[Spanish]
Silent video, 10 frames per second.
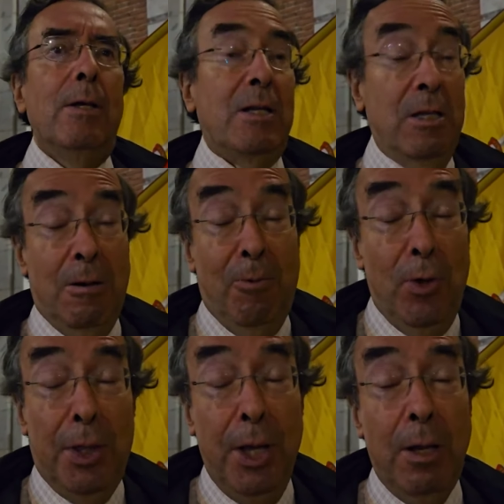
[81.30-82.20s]
que así se
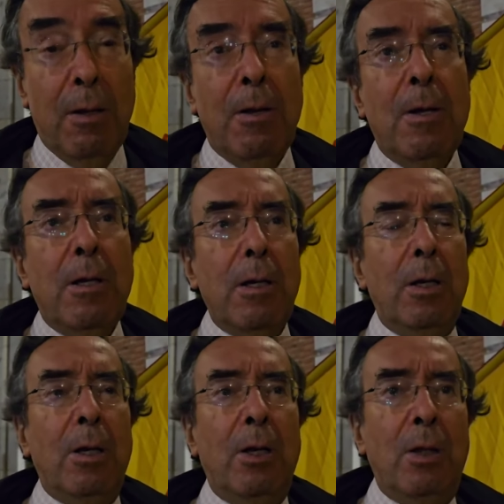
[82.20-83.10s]
puede decir,
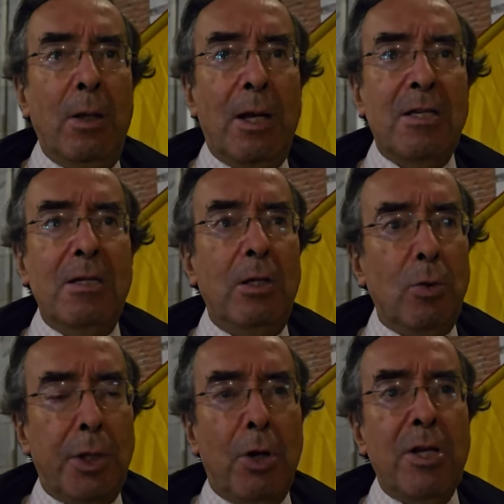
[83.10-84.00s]
eh, de las
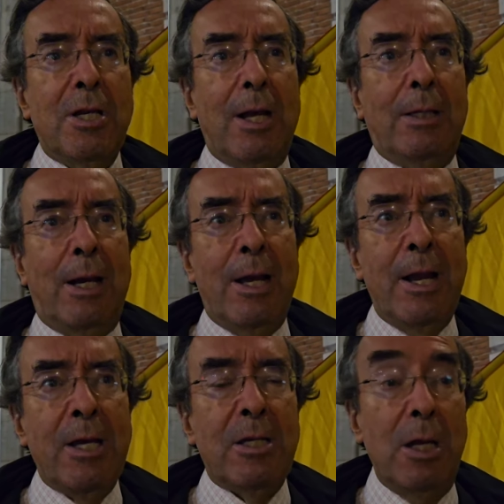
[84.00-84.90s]
instituciones
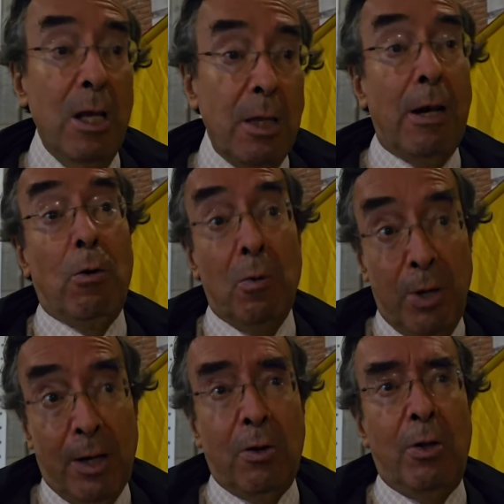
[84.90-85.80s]
catalanas y del
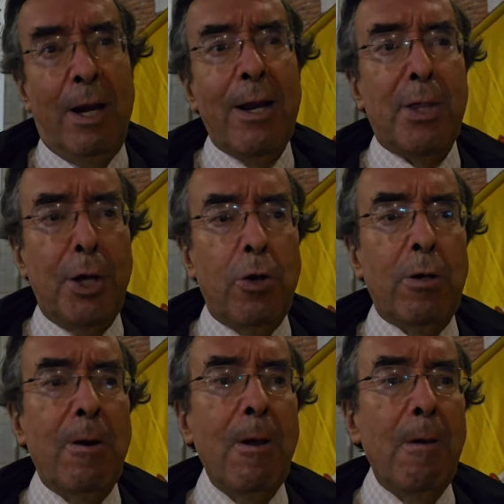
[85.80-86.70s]
gobierno de la
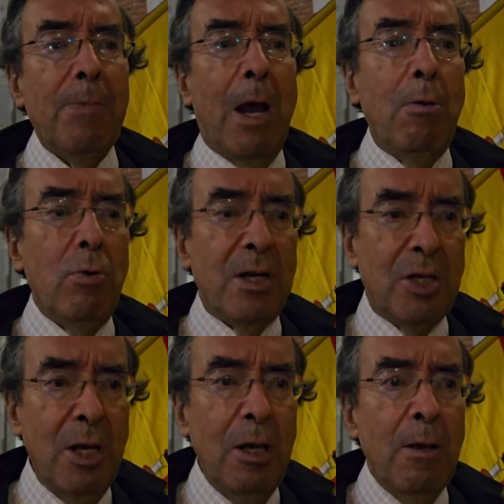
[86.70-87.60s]
nación, aún
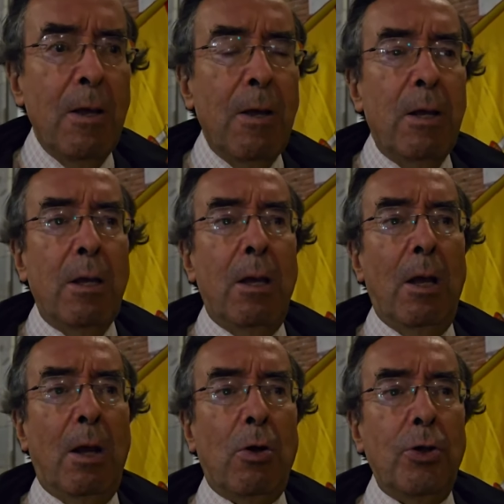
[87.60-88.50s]
así
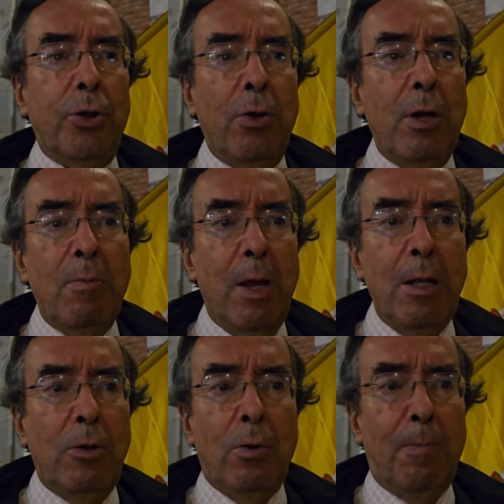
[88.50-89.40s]
eh, con todo el
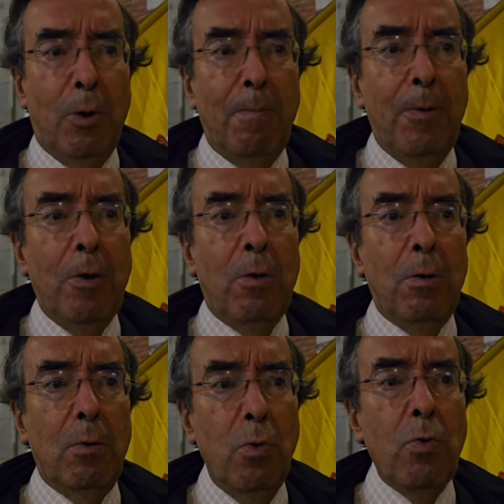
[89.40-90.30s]
mérito
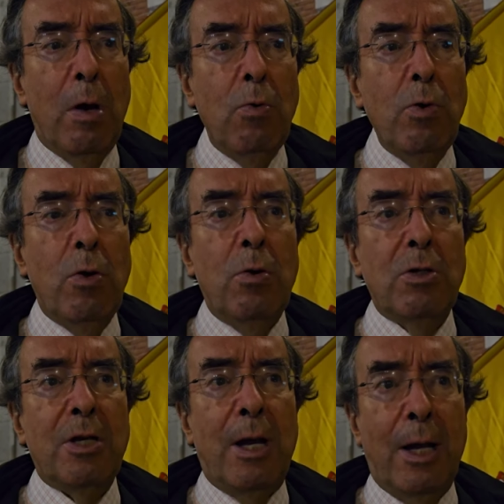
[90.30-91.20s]
propio, uno a
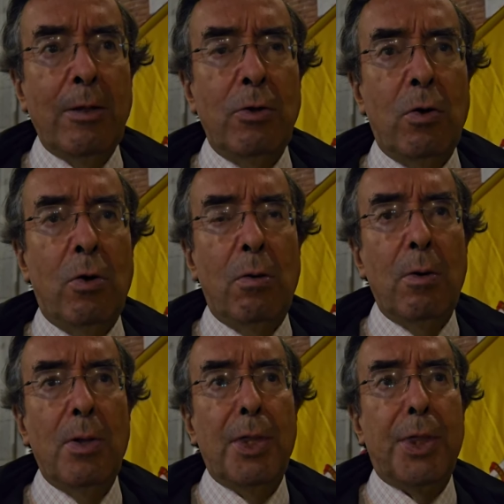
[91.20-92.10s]
uno, sacando
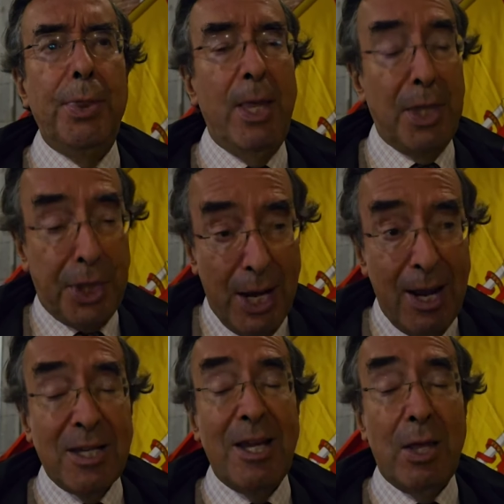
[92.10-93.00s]

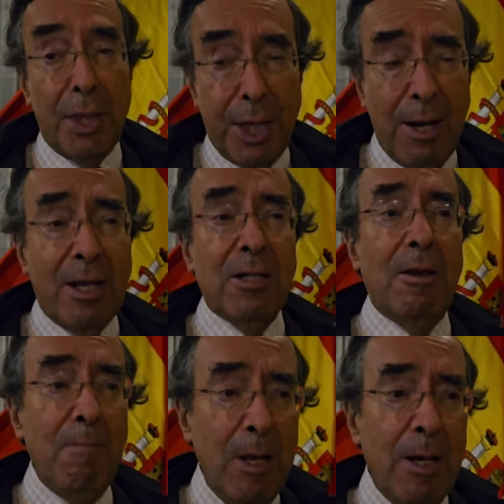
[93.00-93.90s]
decenas y
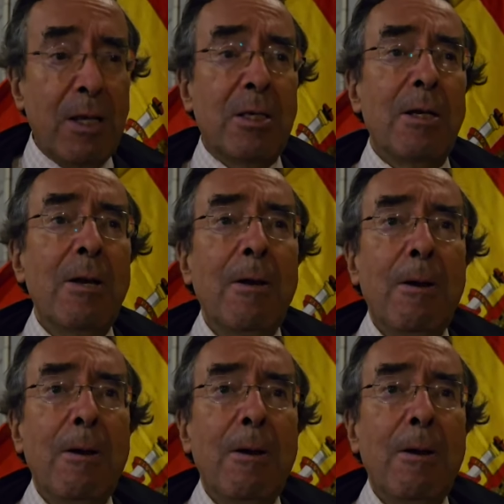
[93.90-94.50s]
decenas de miles